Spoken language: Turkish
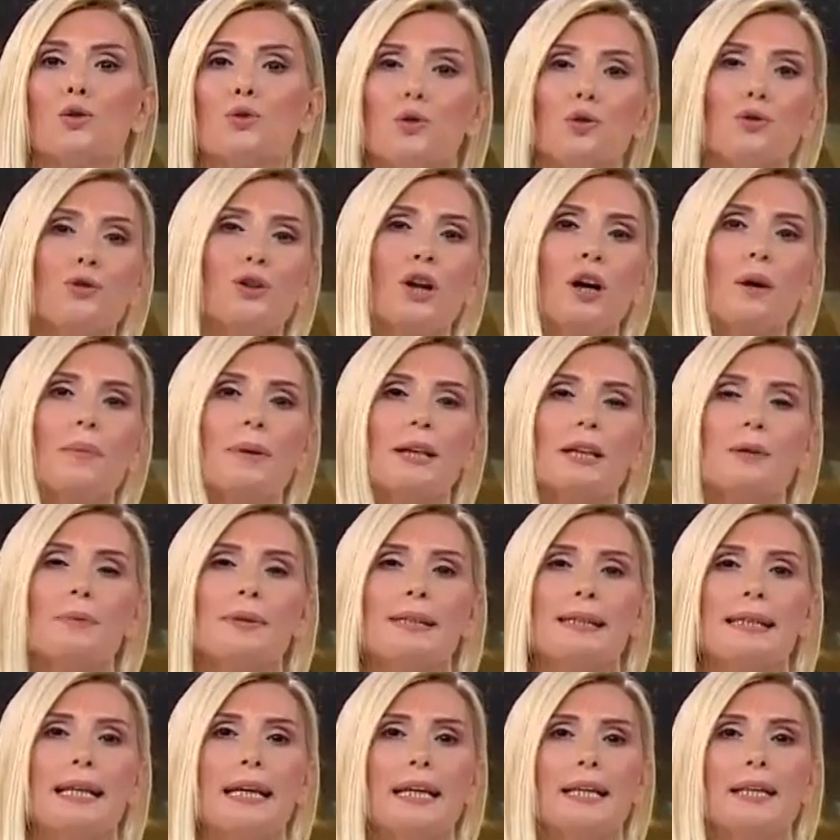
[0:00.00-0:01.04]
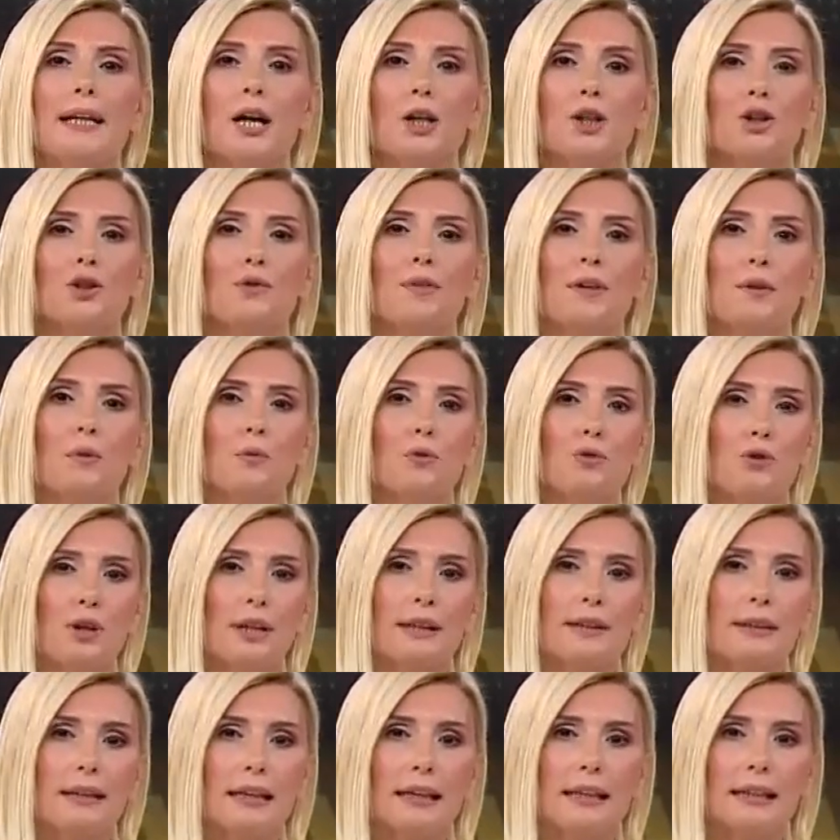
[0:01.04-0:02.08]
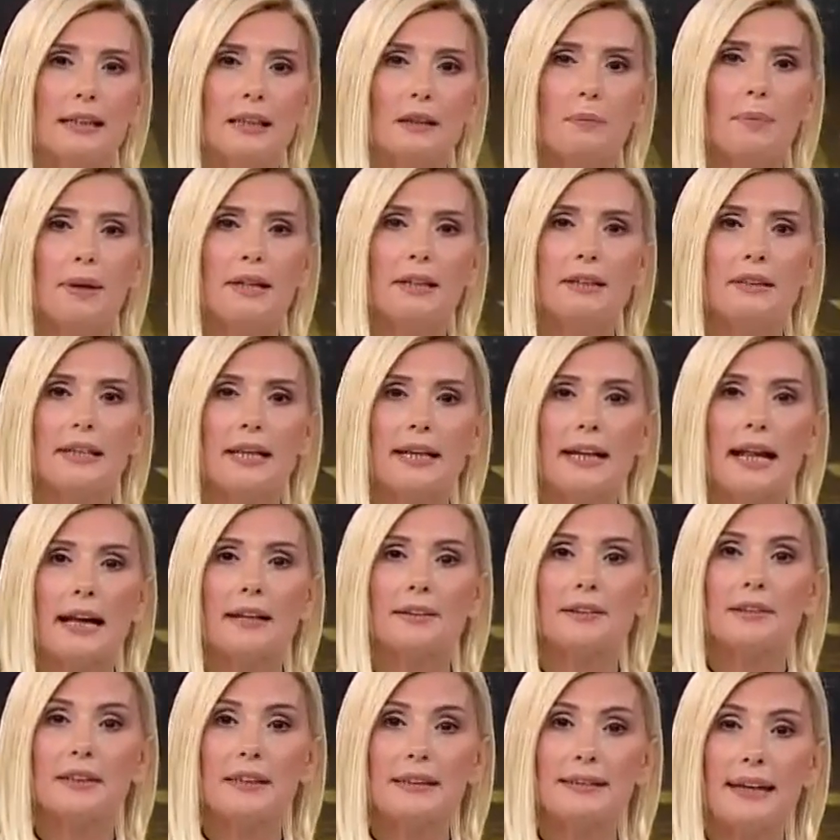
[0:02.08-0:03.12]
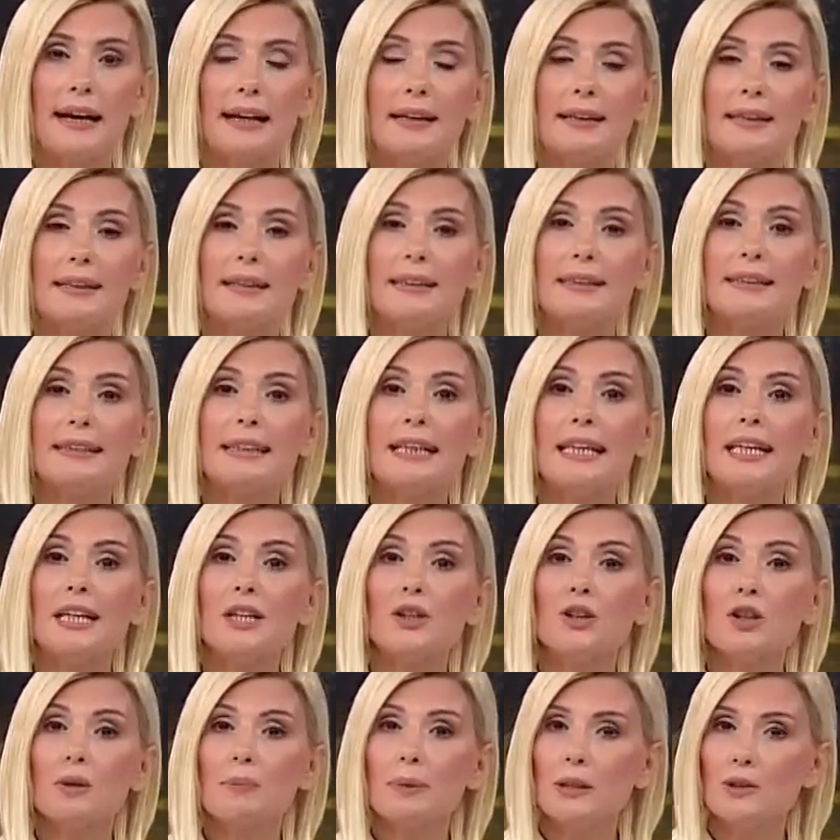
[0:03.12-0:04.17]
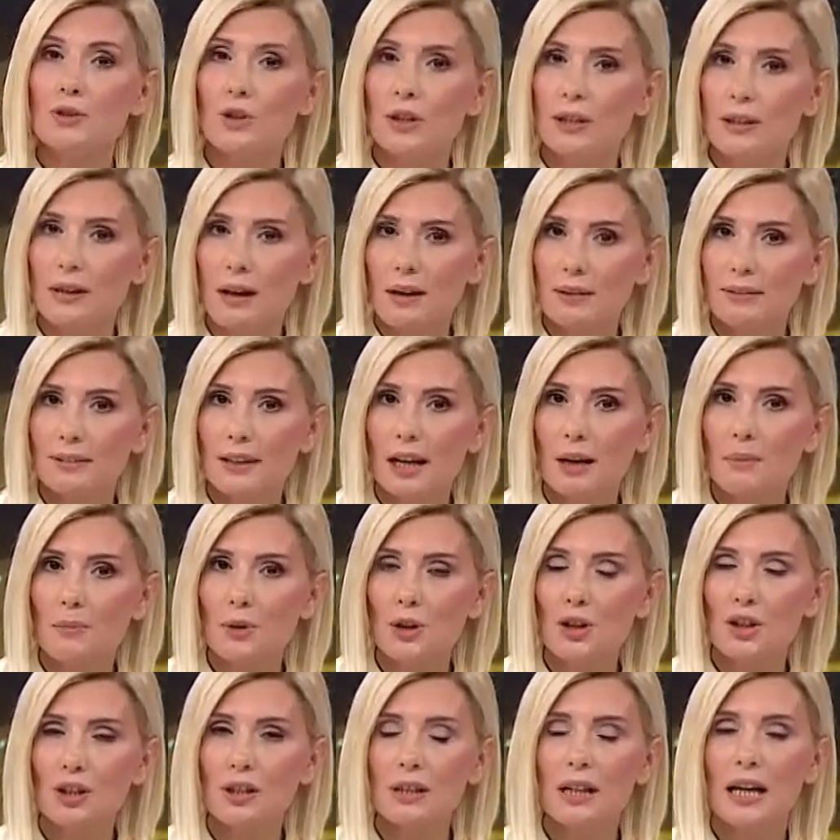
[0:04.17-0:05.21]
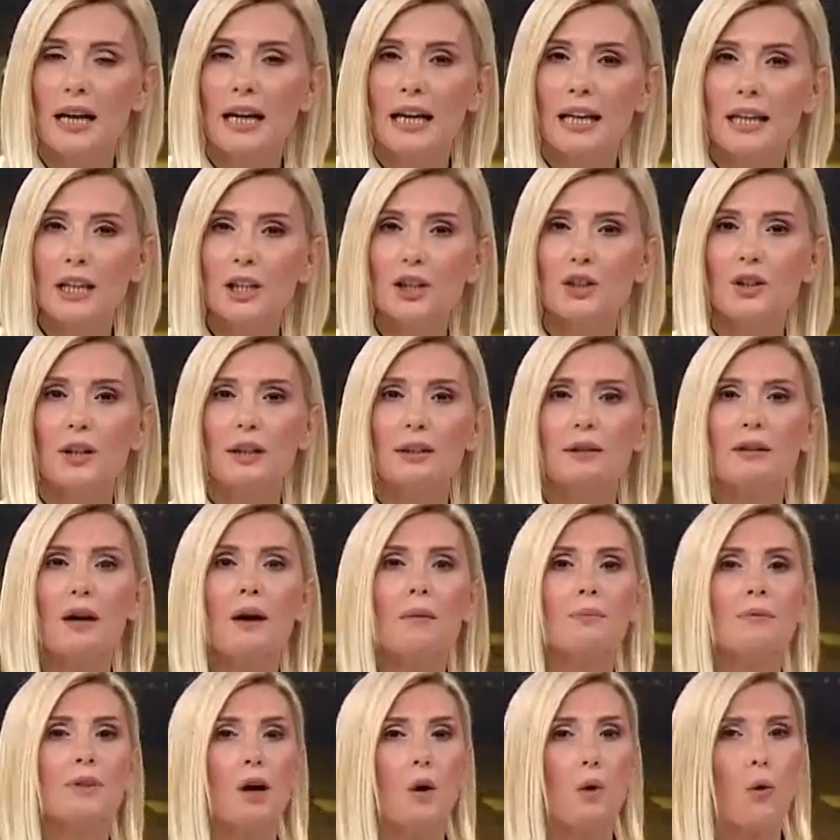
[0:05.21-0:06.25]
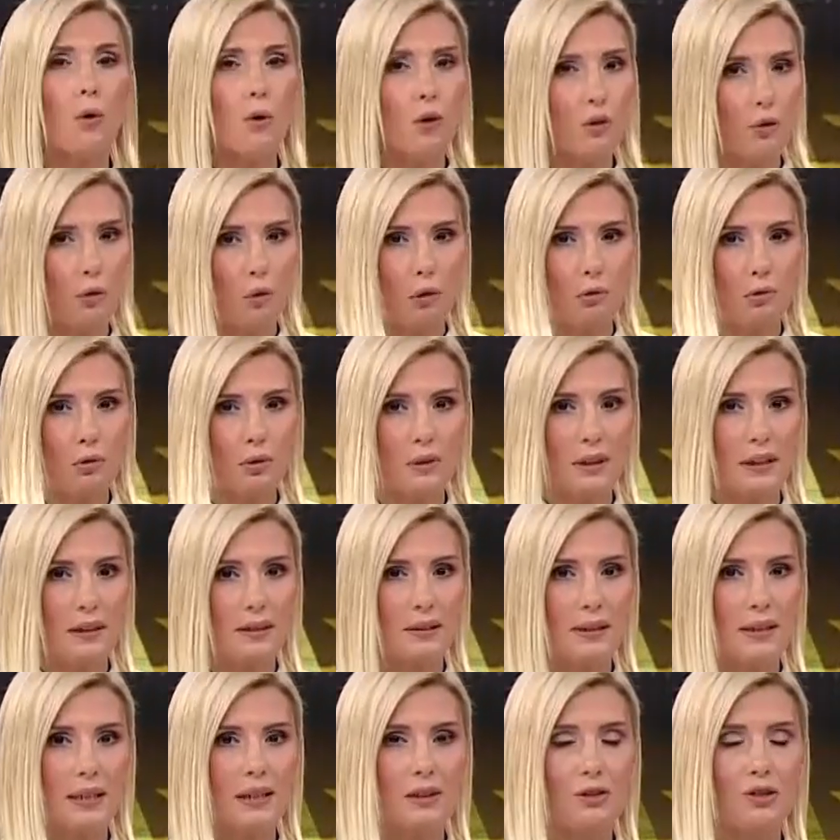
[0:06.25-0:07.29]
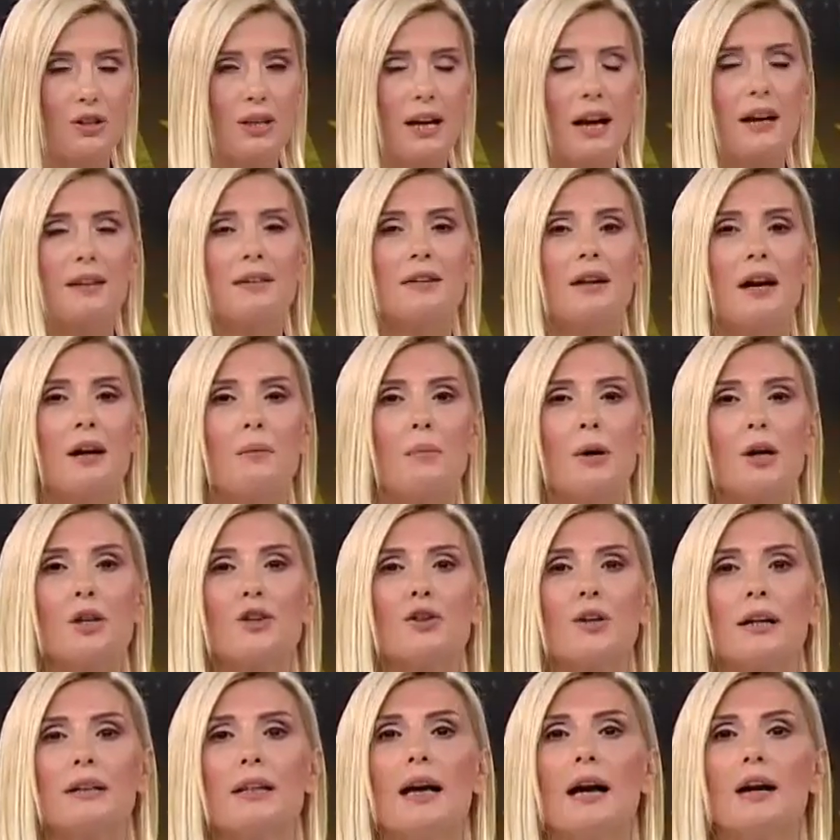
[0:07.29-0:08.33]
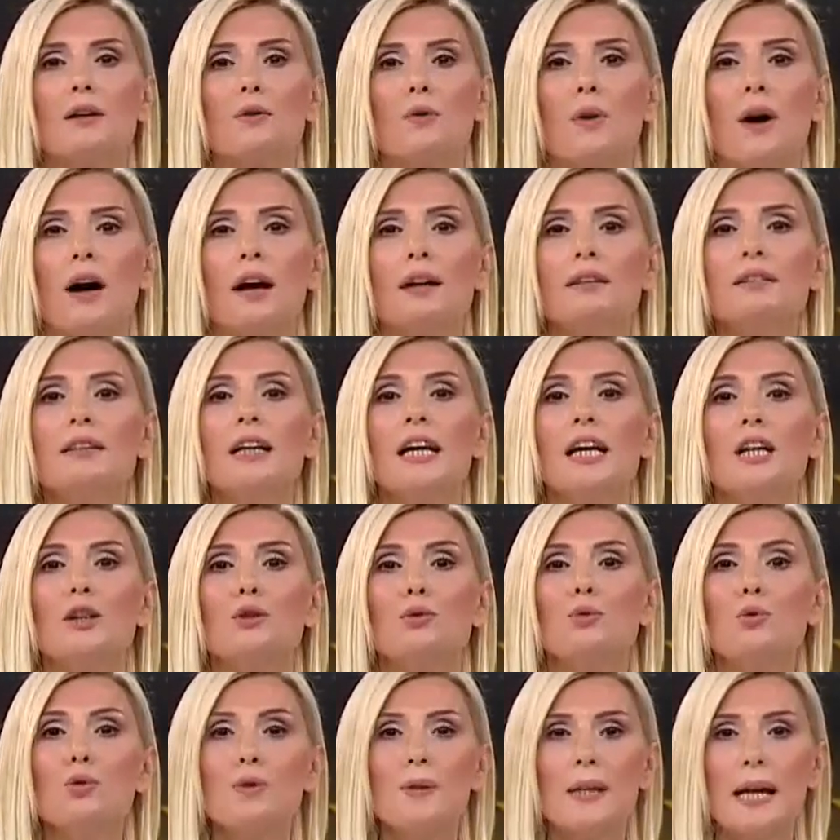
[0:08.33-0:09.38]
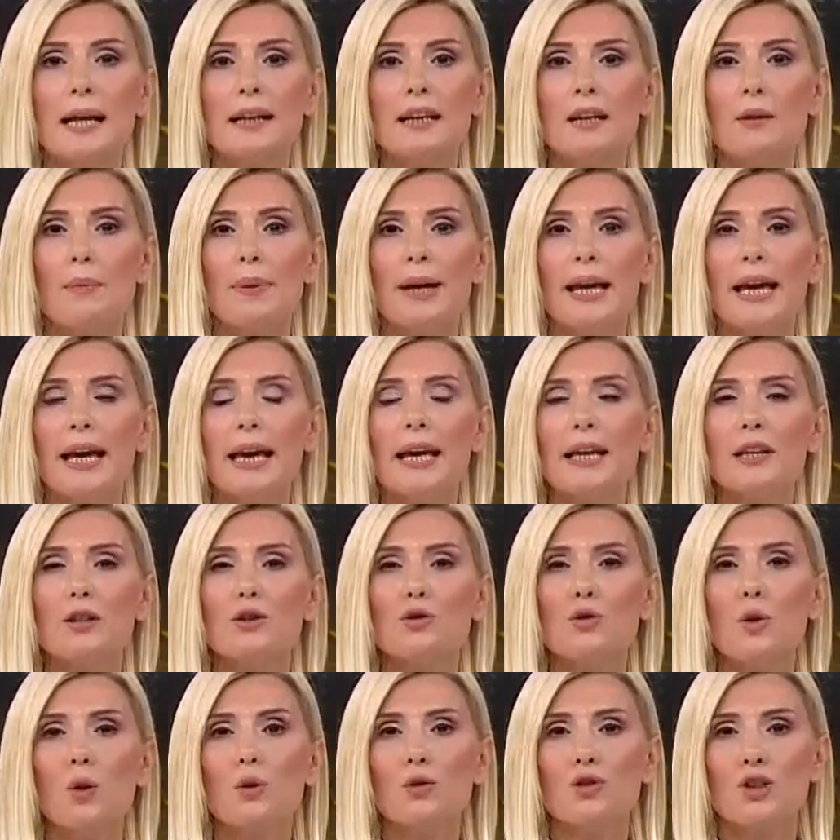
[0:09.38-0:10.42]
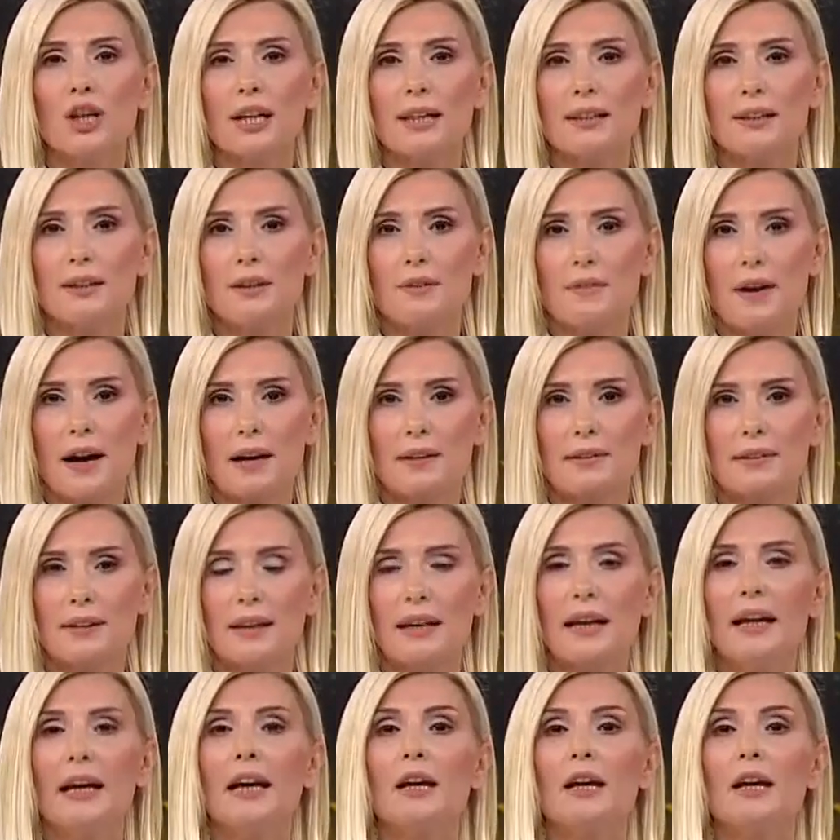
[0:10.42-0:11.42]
Dünkü haberimizde yaş ve ücretle ilgili belirlenen kriterlerin değişebileceğini aktarmıştık. İşte tam da öyle oldu sayın seyirciler. Başkan Erdoğan düzenlemeye son şeklini verdi.